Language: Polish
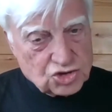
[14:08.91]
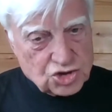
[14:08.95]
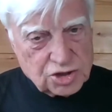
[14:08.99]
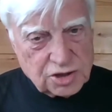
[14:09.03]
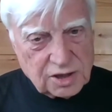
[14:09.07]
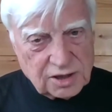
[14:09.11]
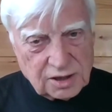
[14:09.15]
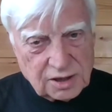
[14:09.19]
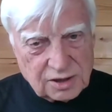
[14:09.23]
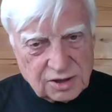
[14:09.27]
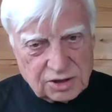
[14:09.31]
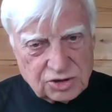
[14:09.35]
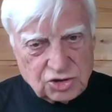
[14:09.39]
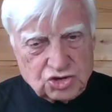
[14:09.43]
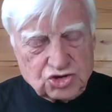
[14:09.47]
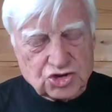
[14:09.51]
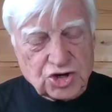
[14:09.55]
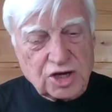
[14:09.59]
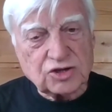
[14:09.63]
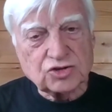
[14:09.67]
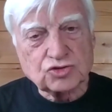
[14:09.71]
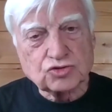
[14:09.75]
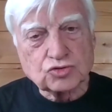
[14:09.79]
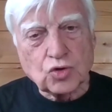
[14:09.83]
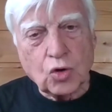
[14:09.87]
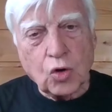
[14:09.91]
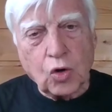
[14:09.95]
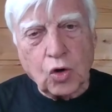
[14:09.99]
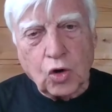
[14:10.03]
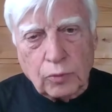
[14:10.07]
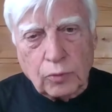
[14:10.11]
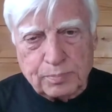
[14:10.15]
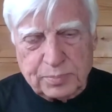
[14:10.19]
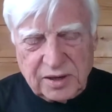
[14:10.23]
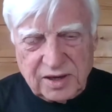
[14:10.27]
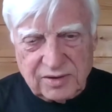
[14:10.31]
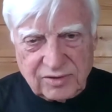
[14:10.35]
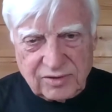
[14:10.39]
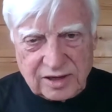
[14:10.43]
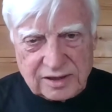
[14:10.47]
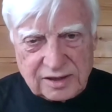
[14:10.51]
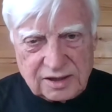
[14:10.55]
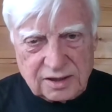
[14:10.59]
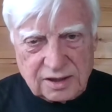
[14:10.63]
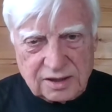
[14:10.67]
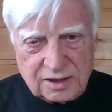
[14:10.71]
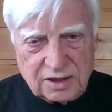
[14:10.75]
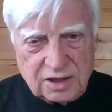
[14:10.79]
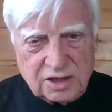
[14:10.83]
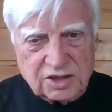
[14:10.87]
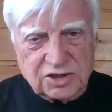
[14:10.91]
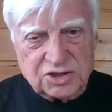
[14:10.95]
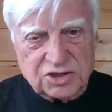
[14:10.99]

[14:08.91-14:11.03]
Jedną z najbardziej zapadających w